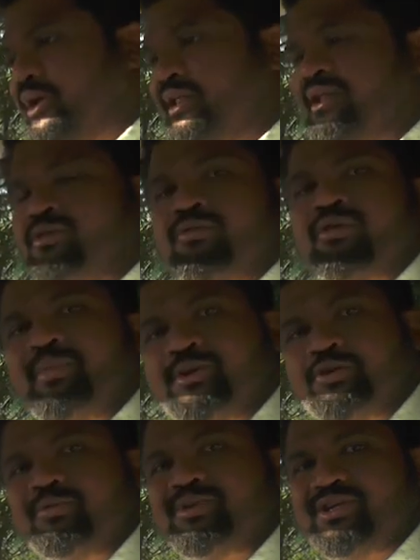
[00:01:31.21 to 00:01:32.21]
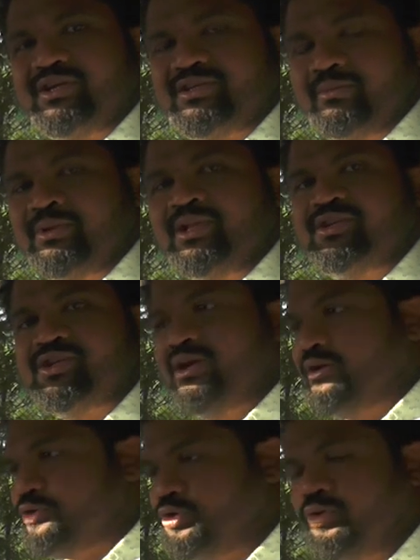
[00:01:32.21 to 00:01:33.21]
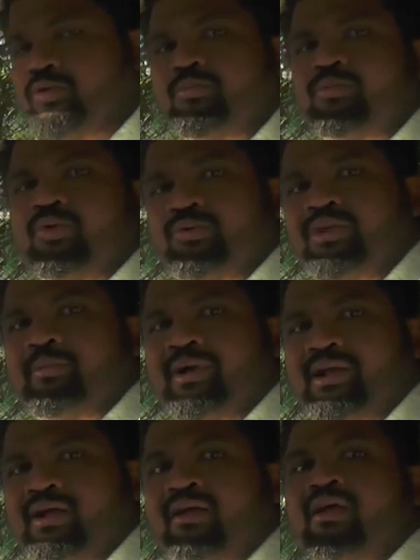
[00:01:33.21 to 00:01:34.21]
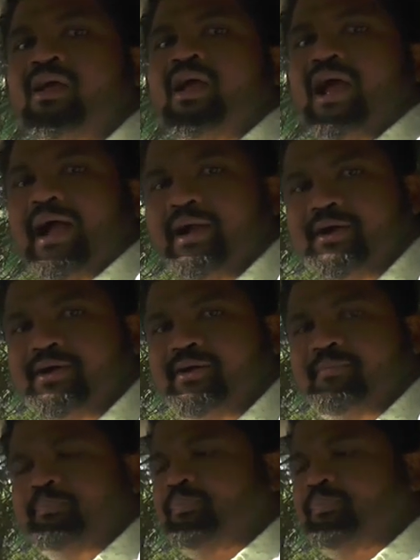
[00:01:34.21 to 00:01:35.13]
ఏదైతే ఉందో మిట్సుబిషికి సంబంధించిన షోరూమ్ ఉందన్నమాట అండ్ uh,